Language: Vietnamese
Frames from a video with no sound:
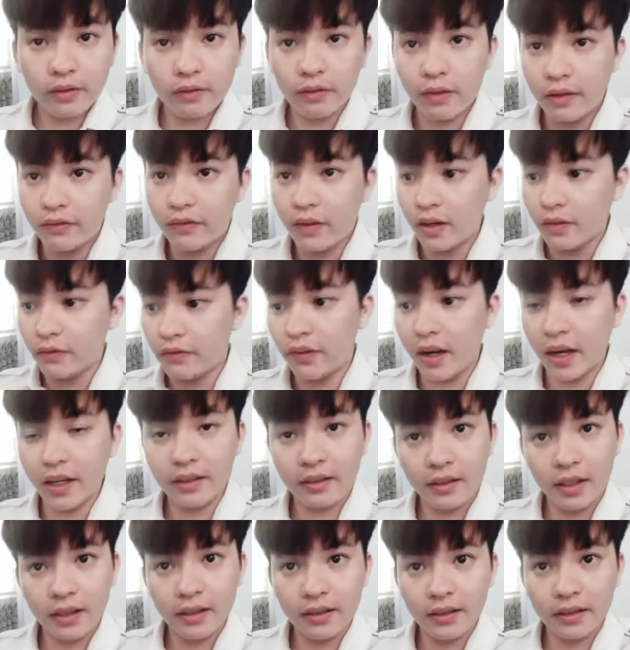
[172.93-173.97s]
Về phần vệ
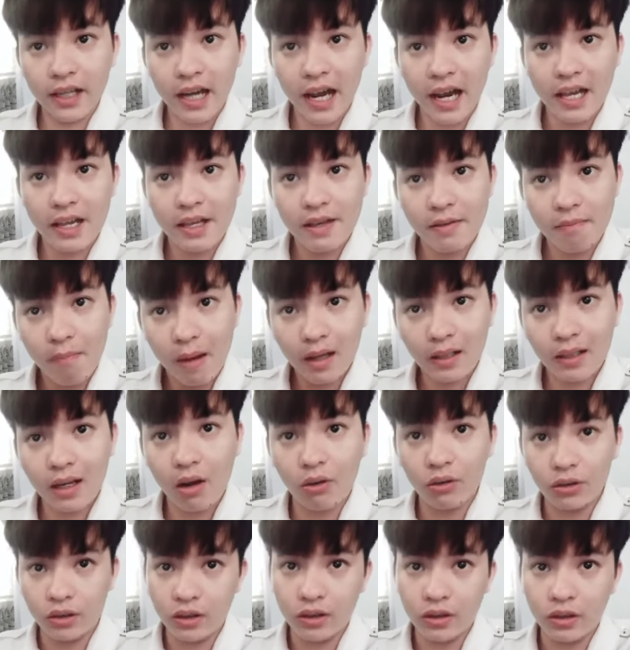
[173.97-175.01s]
sinh, hãy bắt
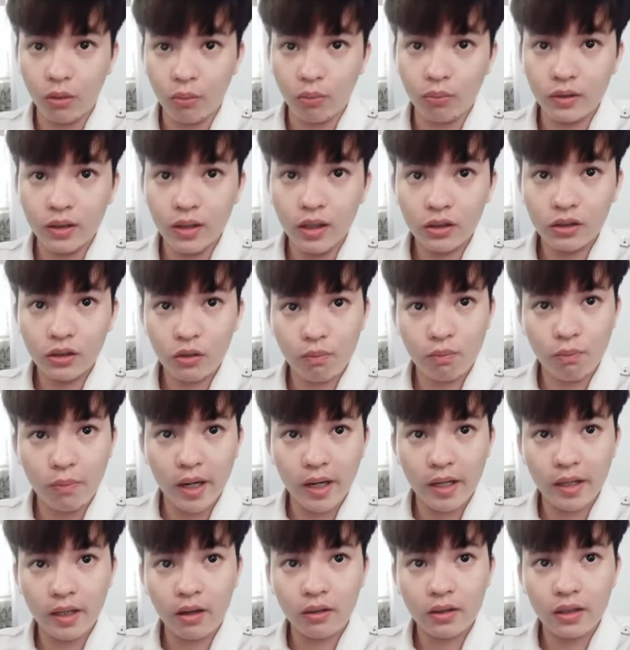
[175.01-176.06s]
đầu sử dụng nước súc
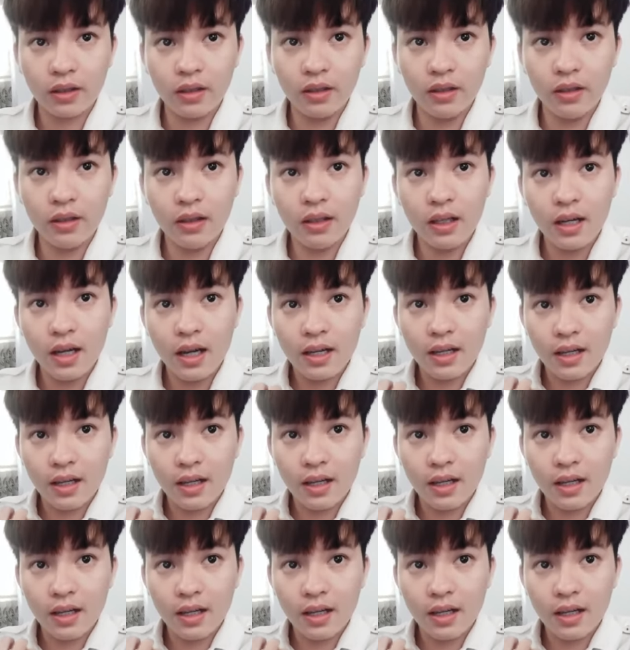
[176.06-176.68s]
miệng có chứa